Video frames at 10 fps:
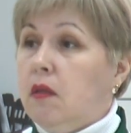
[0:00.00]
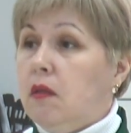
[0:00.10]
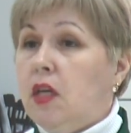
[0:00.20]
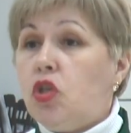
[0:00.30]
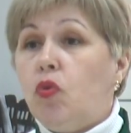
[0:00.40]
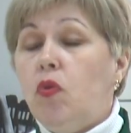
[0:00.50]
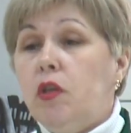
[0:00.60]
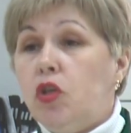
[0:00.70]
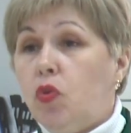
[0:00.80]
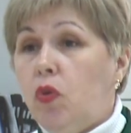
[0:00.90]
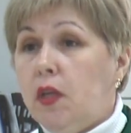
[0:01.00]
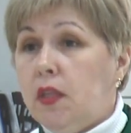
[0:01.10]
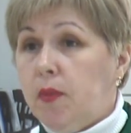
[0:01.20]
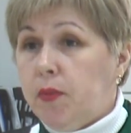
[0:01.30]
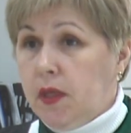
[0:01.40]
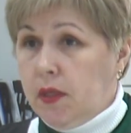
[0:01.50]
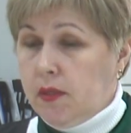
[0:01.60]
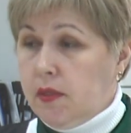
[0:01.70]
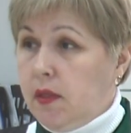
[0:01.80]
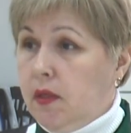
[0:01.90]
дошкольная и школьная
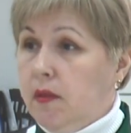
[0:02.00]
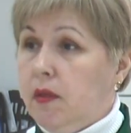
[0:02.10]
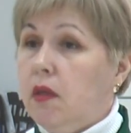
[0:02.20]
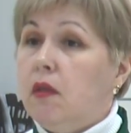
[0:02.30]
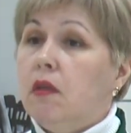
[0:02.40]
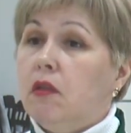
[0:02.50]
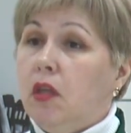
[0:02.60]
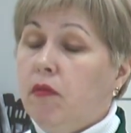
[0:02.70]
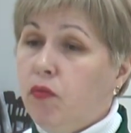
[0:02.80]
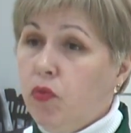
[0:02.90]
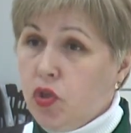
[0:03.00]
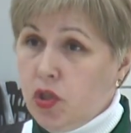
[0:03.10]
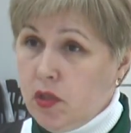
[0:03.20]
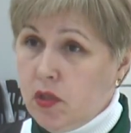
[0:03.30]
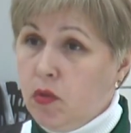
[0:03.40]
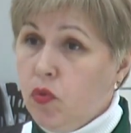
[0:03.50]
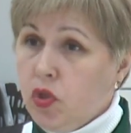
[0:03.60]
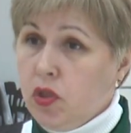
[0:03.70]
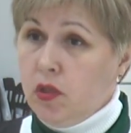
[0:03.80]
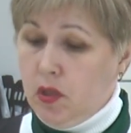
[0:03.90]
адаптация – тревожность,
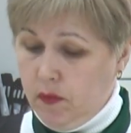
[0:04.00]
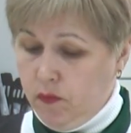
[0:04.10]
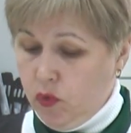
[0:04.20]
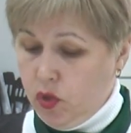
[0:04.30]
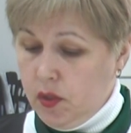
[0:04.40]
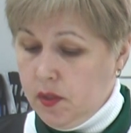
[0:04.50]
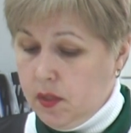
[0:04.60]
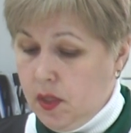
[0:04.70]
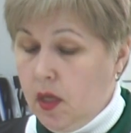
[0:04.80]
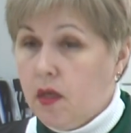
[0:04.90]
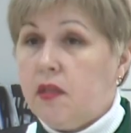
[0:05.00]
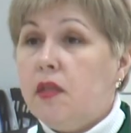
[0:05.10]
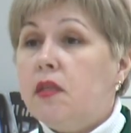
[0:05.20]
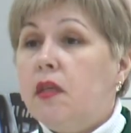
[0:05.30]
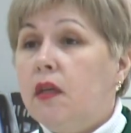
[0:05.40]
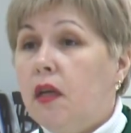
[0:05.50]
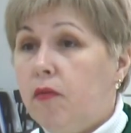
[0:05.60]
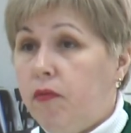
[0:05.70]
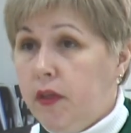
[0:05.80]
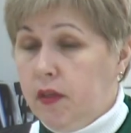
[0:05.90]
ложная тревожность, детские
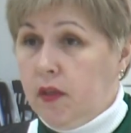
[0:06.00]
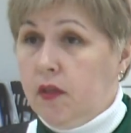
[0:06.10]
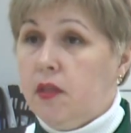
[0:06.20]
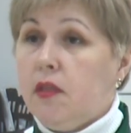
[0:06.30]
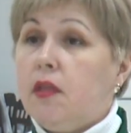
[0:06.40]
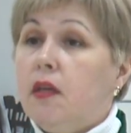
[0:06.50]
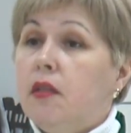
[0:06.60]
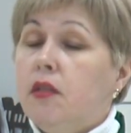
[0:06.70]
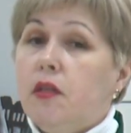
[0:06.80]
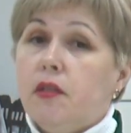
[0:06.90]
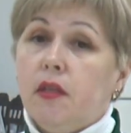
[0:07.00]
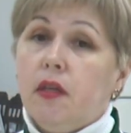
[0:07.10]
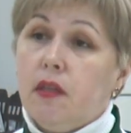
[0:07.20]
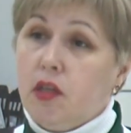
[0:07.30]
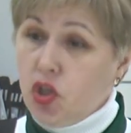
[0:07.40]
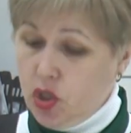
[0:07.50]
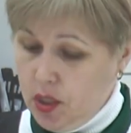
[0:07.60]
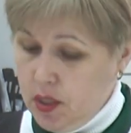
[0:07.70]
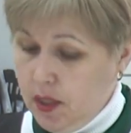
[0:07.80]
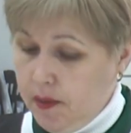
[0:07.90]
конфликты, детско-родительские
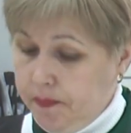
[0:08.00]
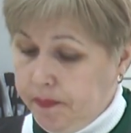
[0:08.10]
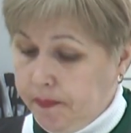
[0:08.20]
отношения,